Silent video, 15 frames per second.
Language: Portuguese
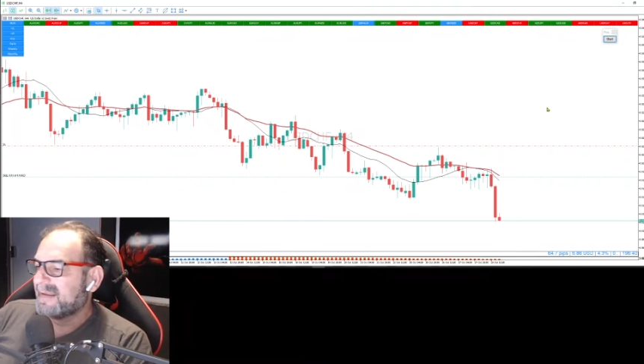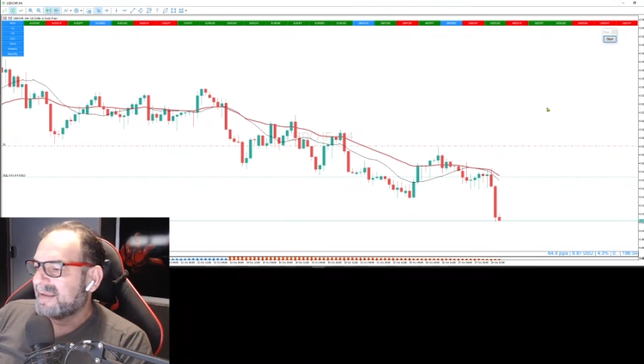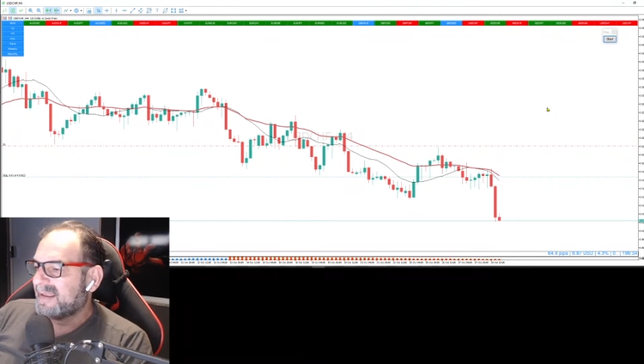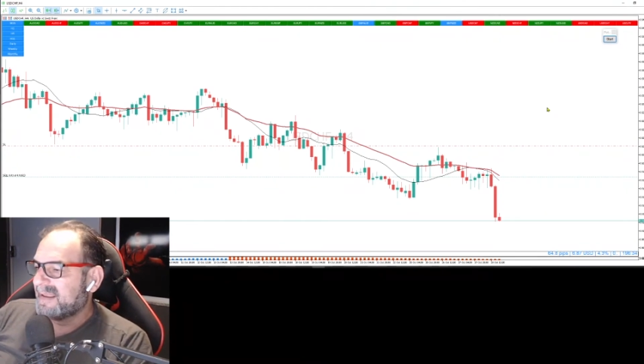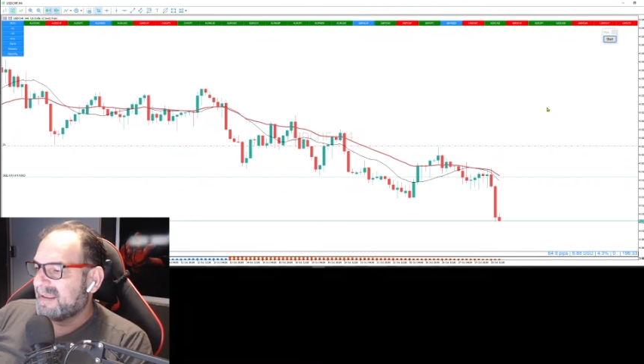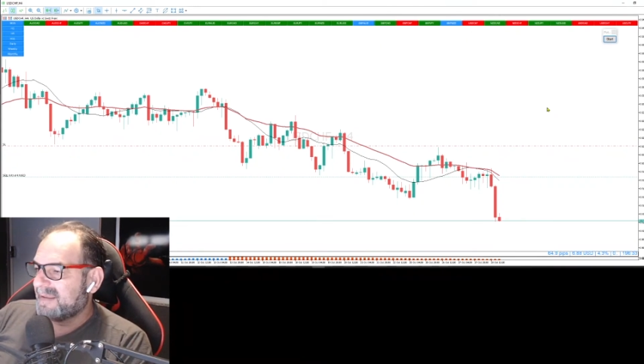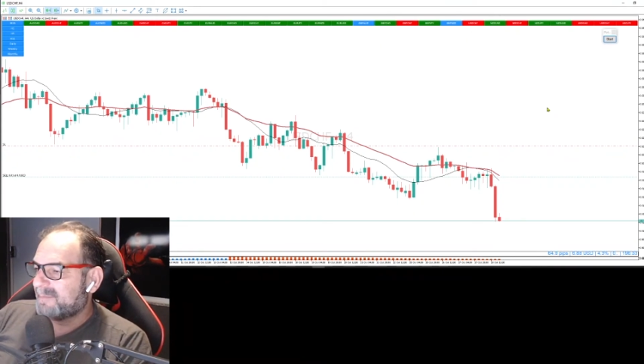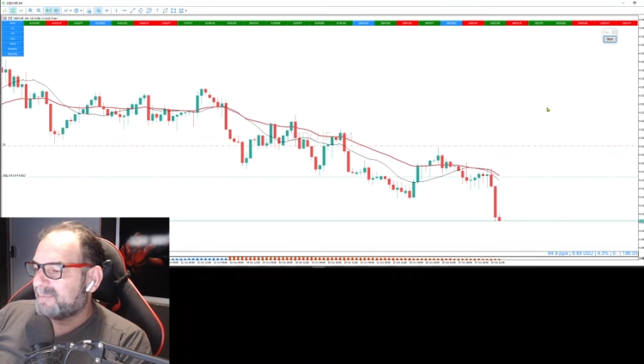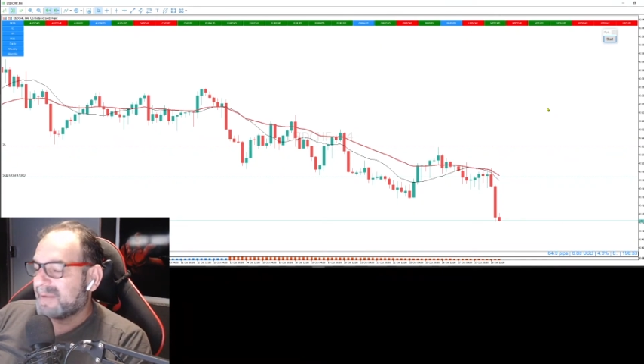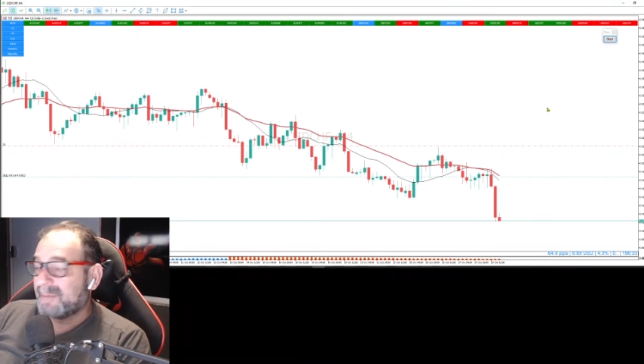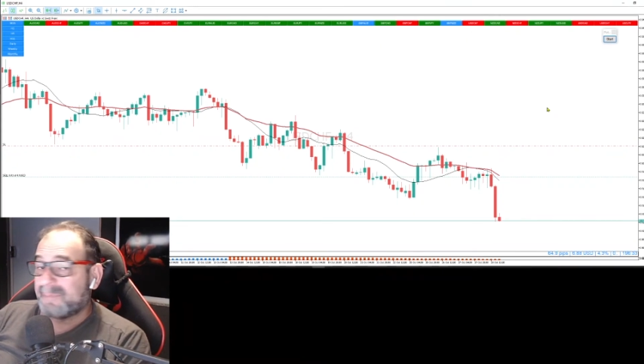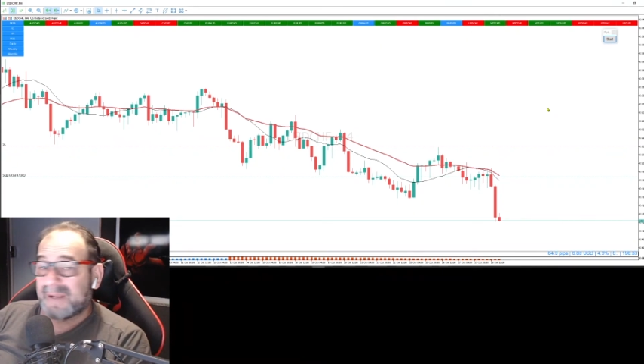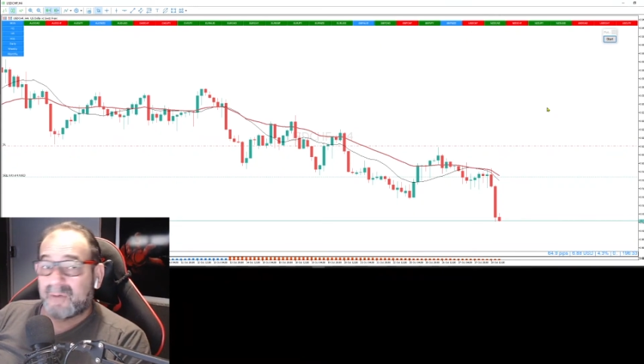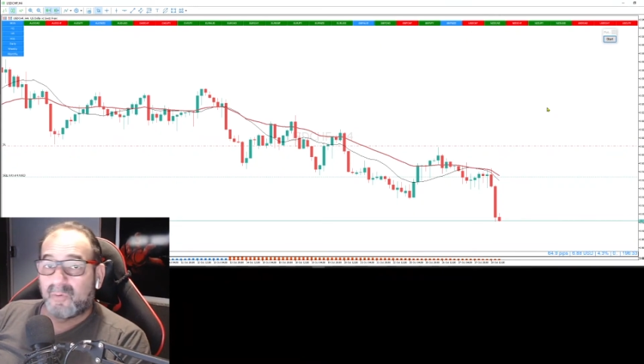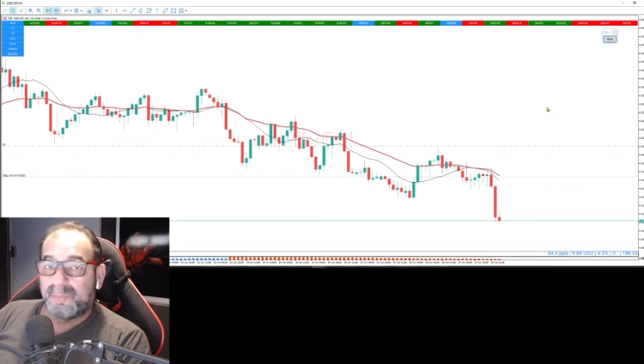e
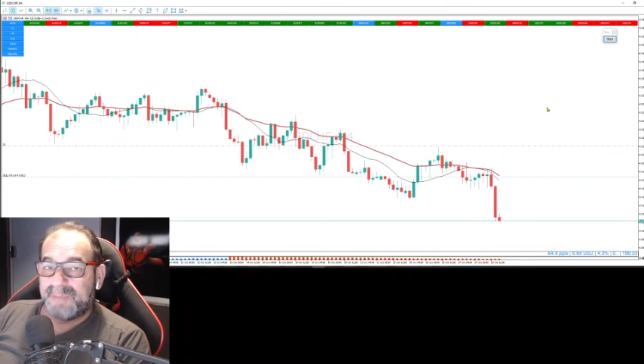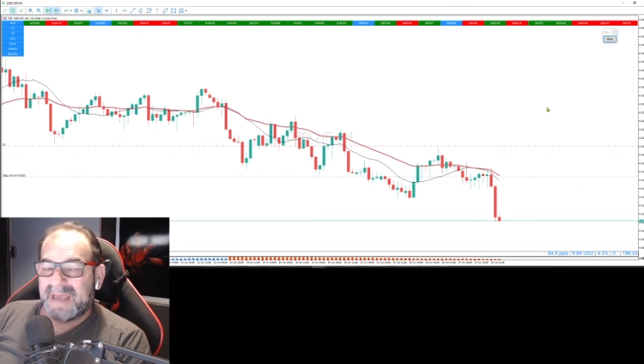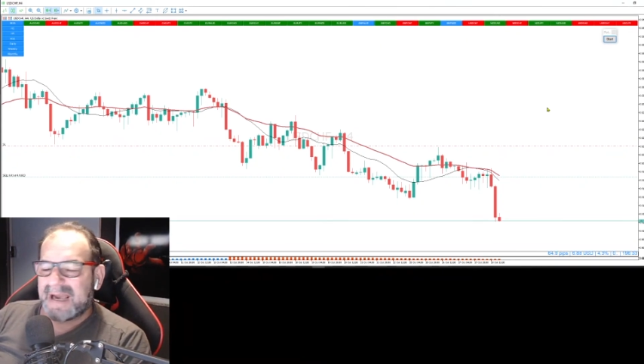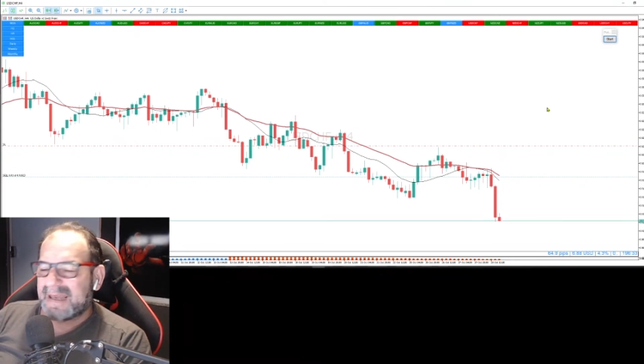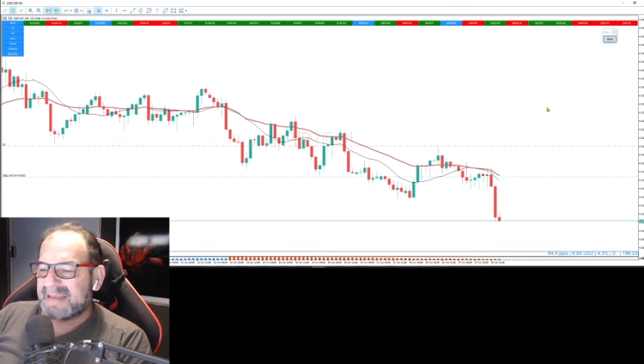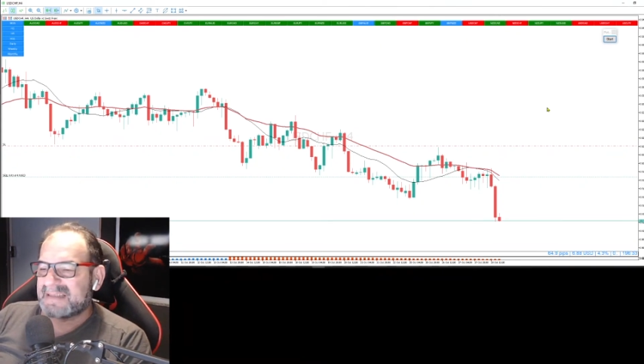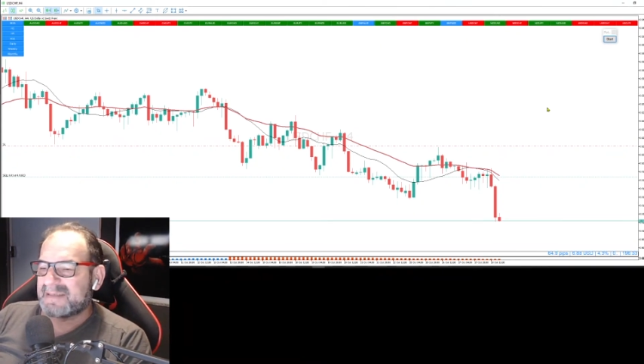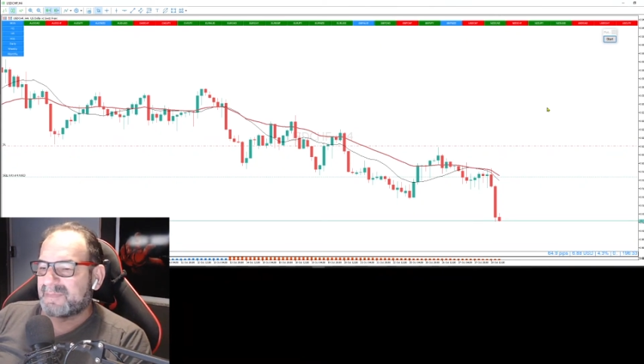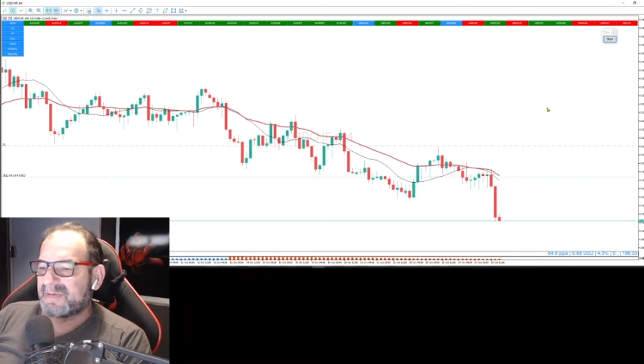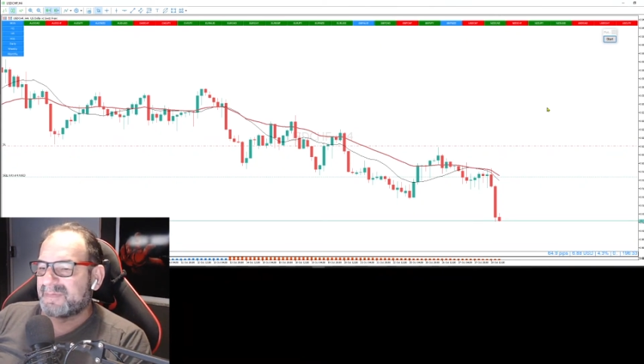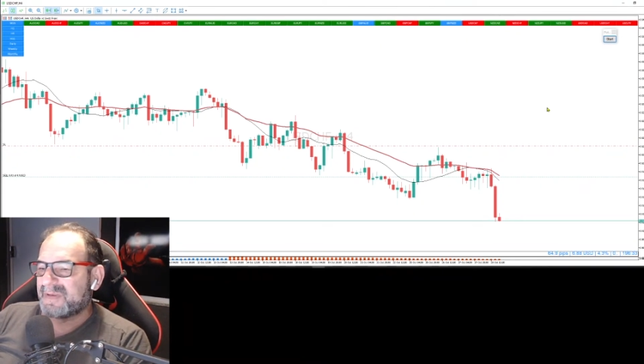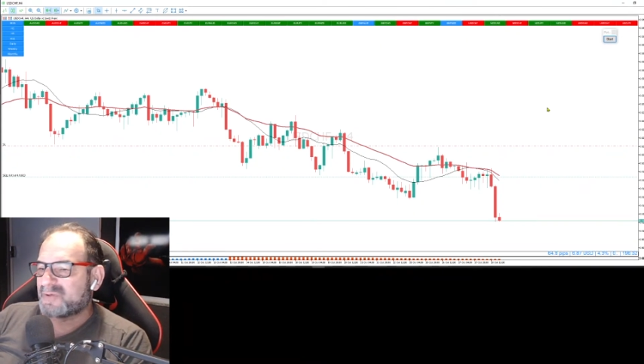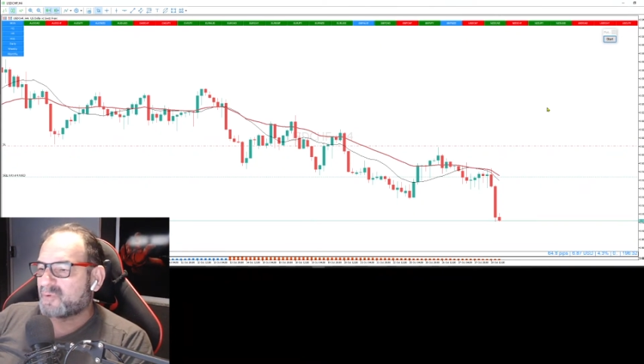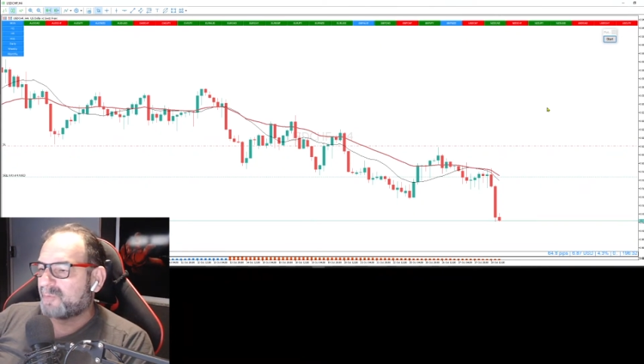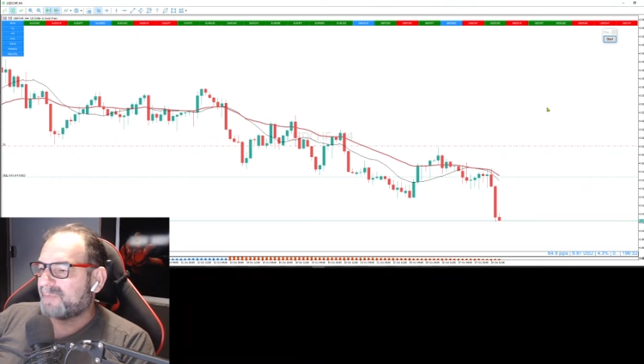para copiarem, é
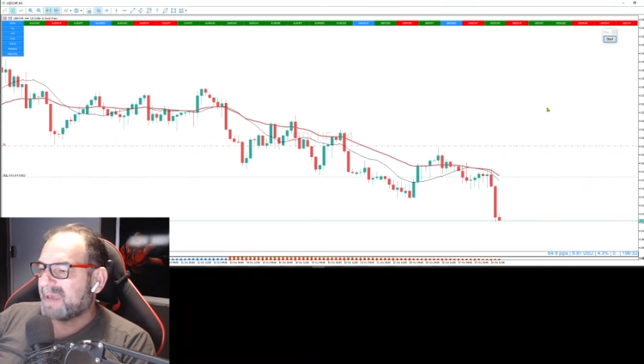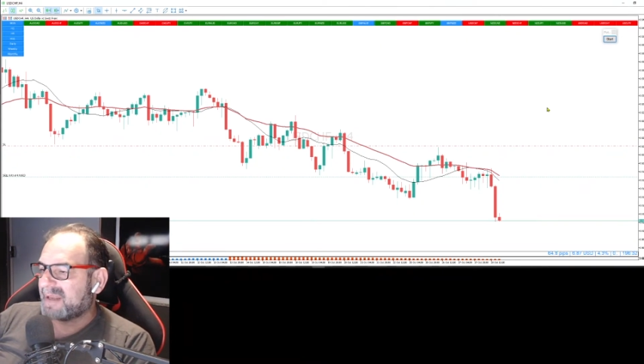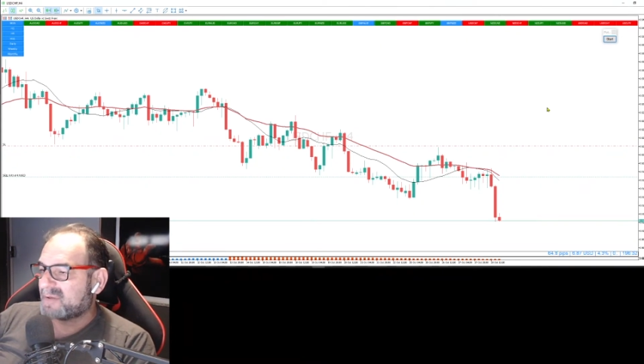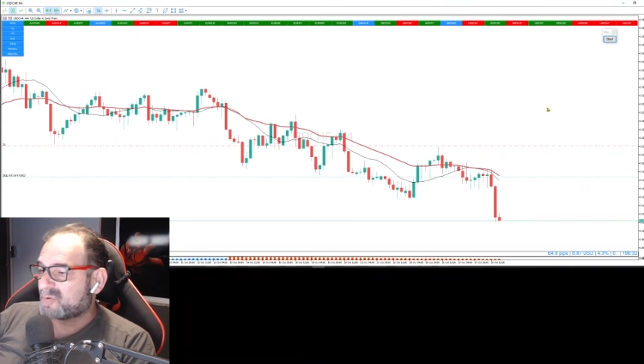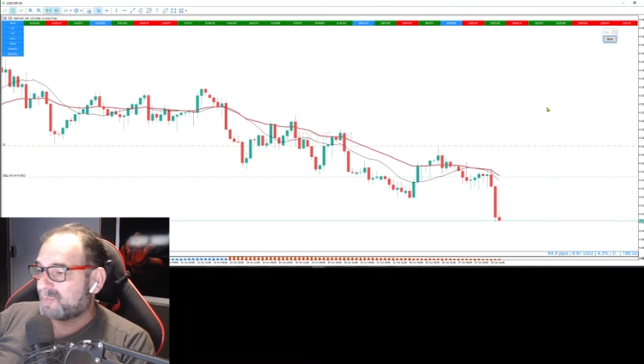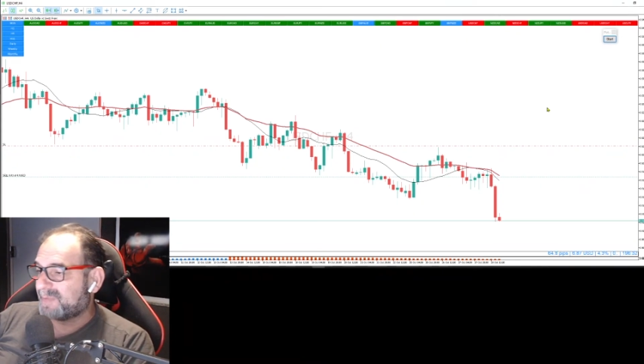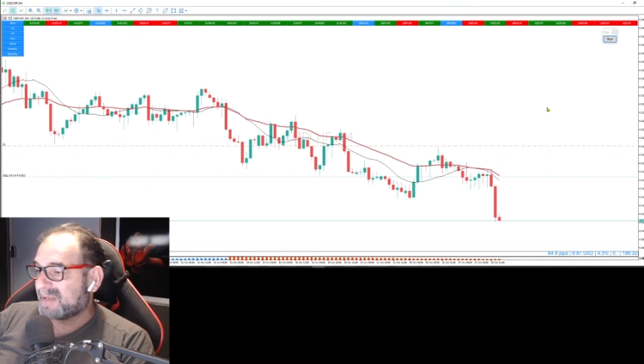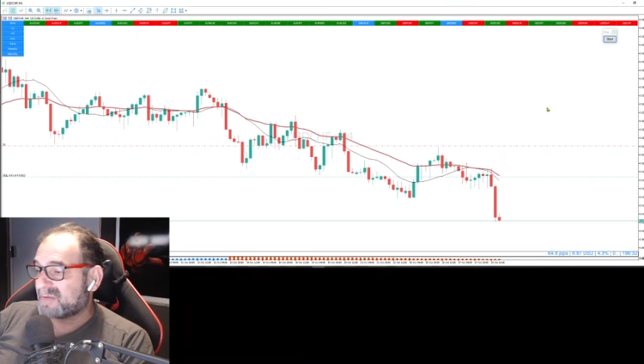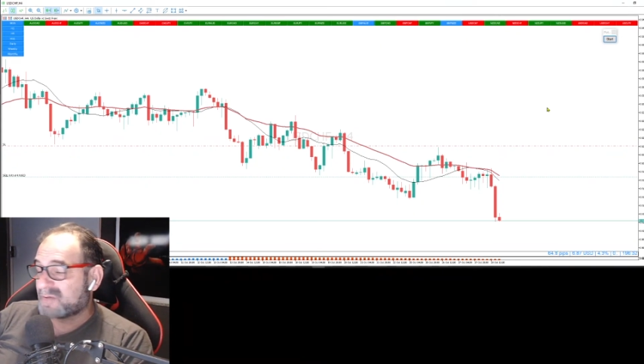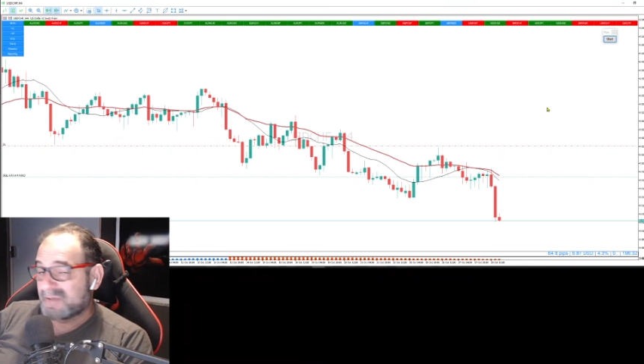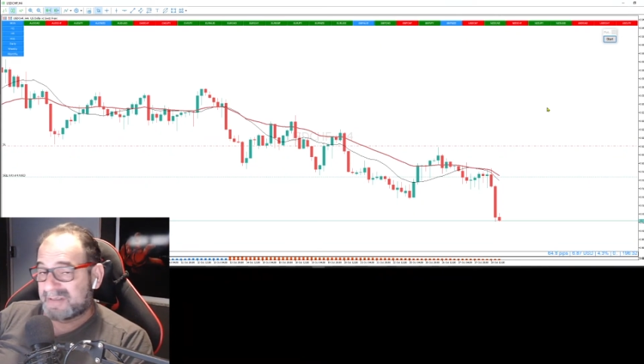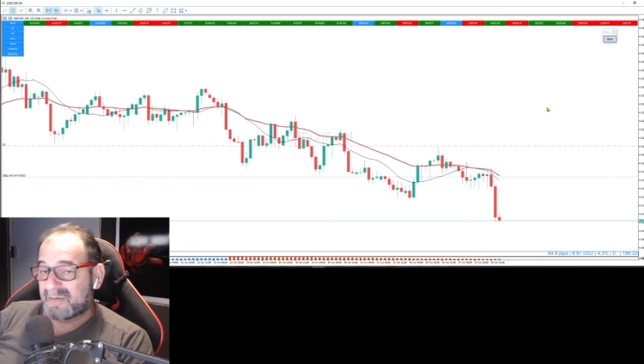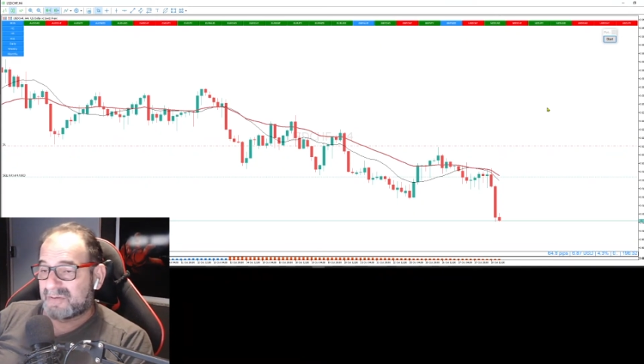simplesmente copiar as operações.